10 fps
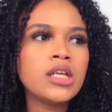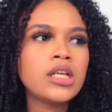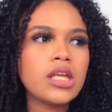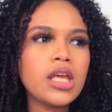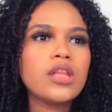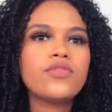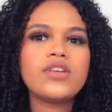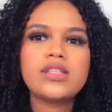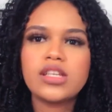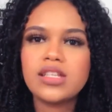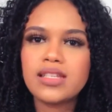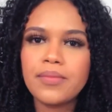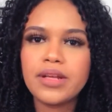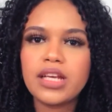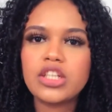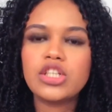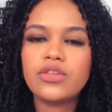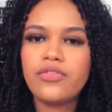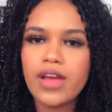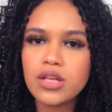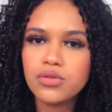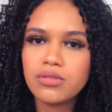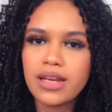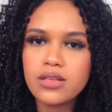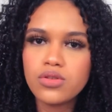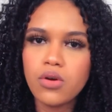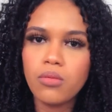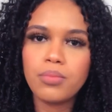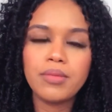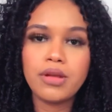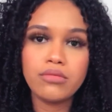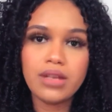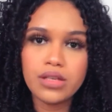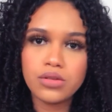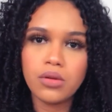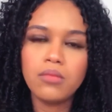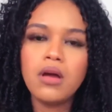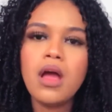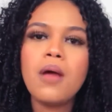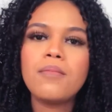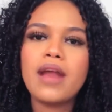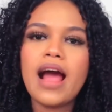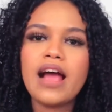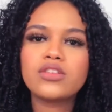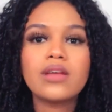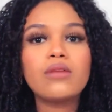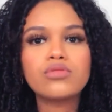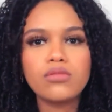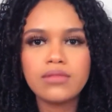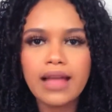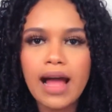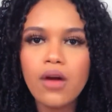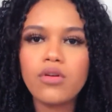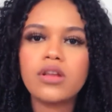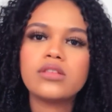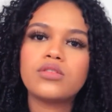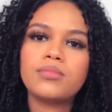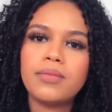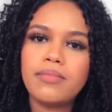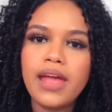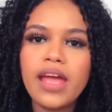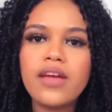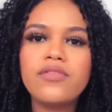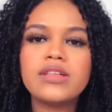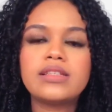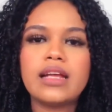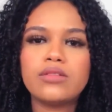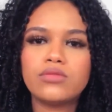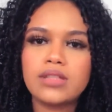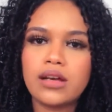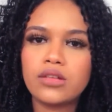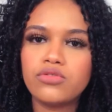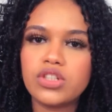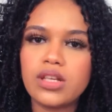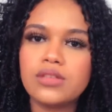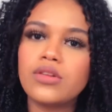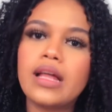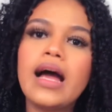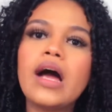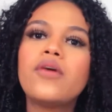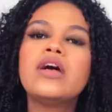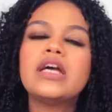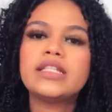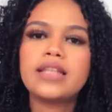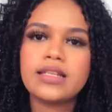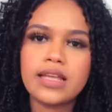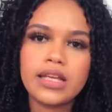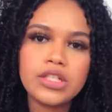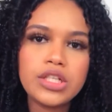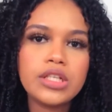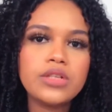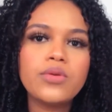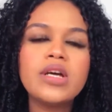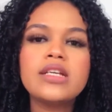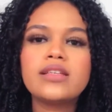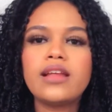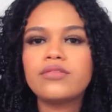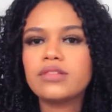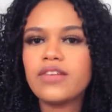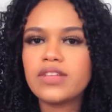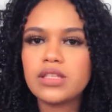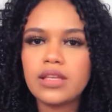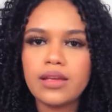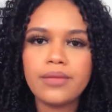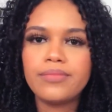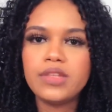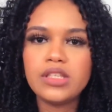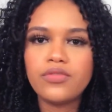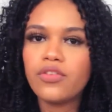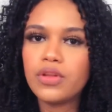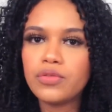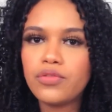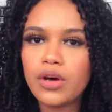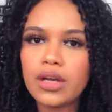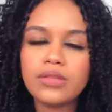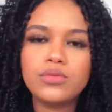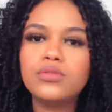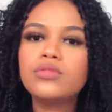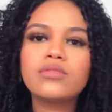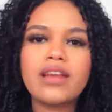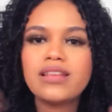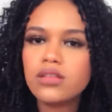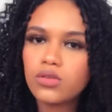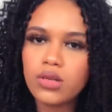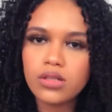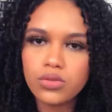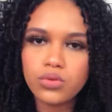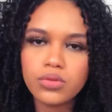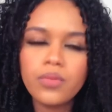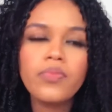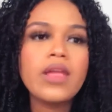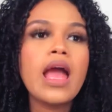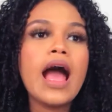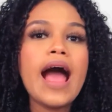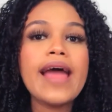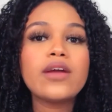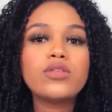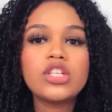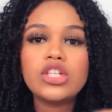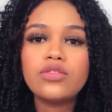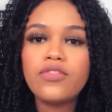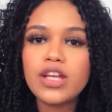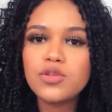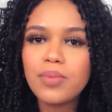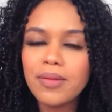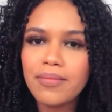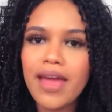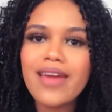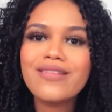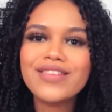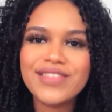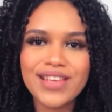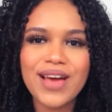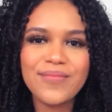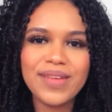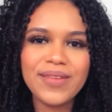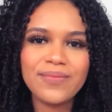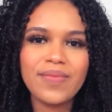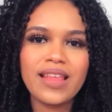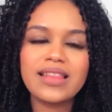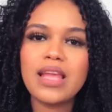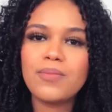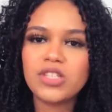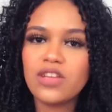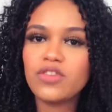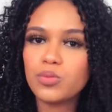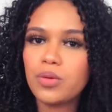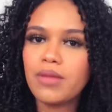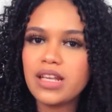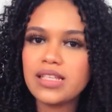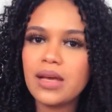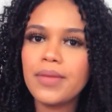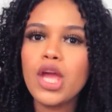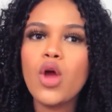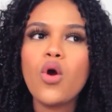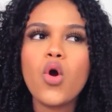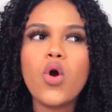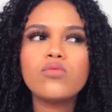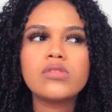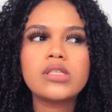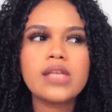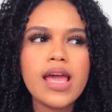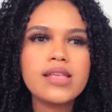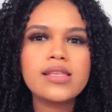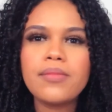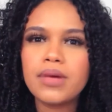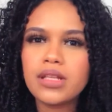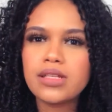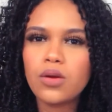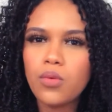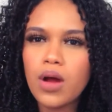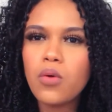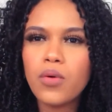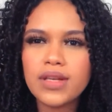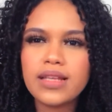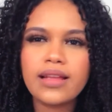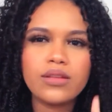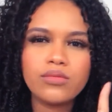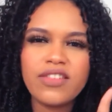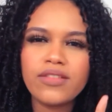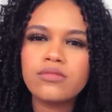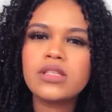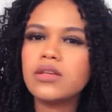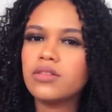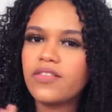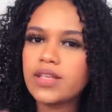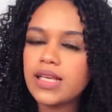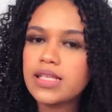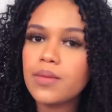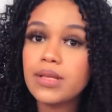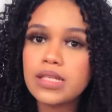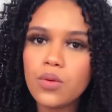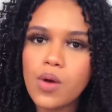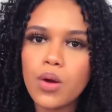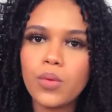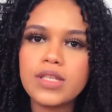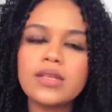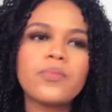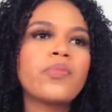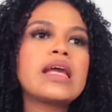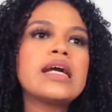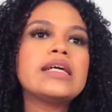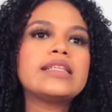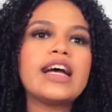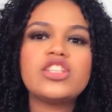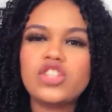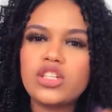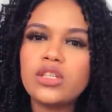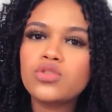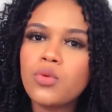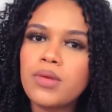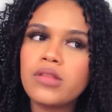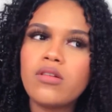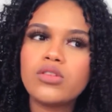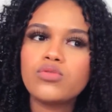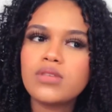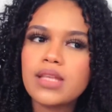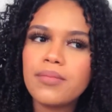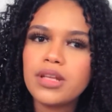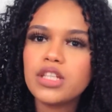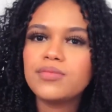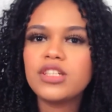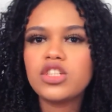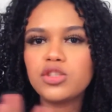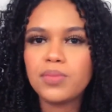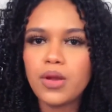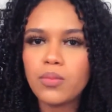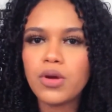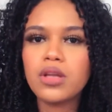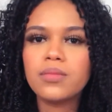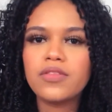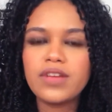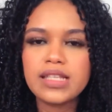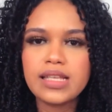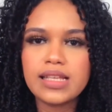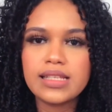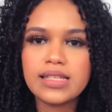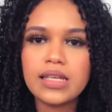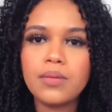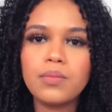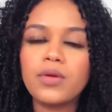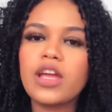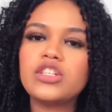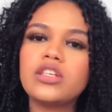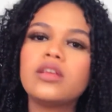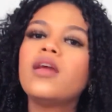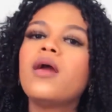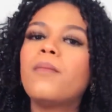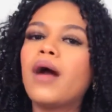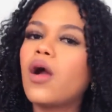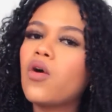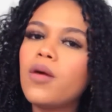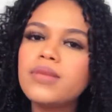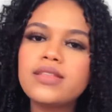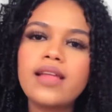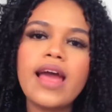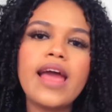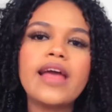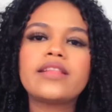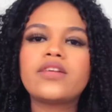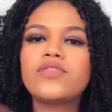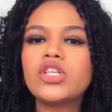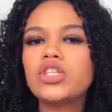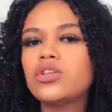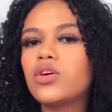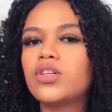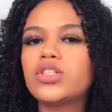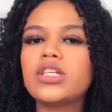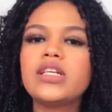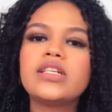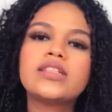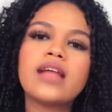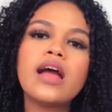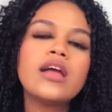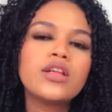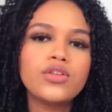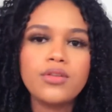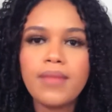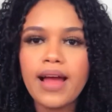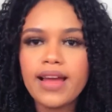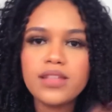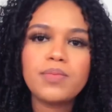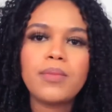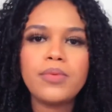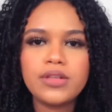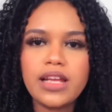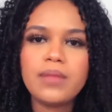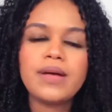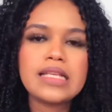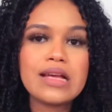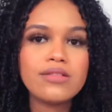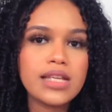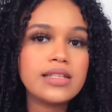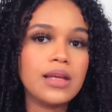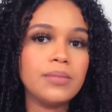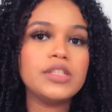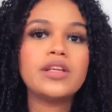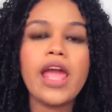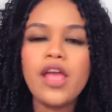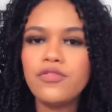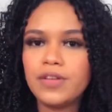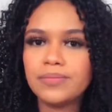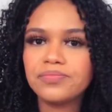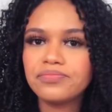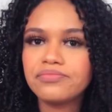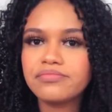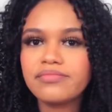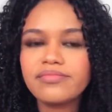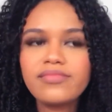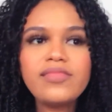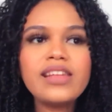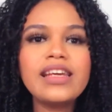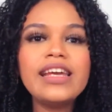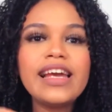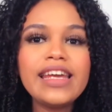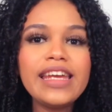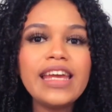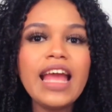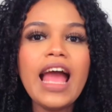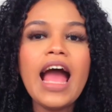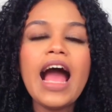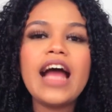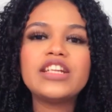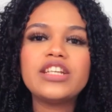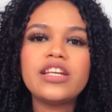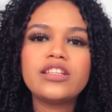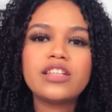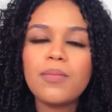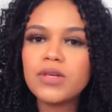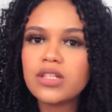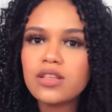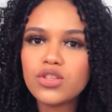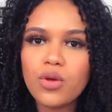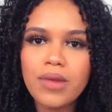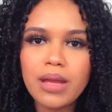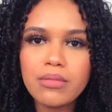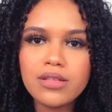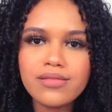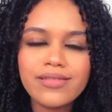quinta foi sexta semana que a gente fez o ultrassom, o primeiro ultrassom, pra auscultar o coração do bebê, ver se tá no saquinho gestacional, se tá certinho, se ele não tava se desenvolvendo fora do útero, essas coisas tudo. Aí quando a gente fez o primeiro exame, depois que a gente fez o primeiro exame, com seis semanas e alguma coisa, não tava com cinco, tava seis semanas e alguma coisa, tá? A gente já tinha descobrido há umas duas semanas, mas a gente esperou um pouquinho para fazer esse exame, porque a gente marcou obstetra, foi ginecologista, tudo mais, para poder ele passar os exames. Enfim. E aí, a gente, depois que descobrimos,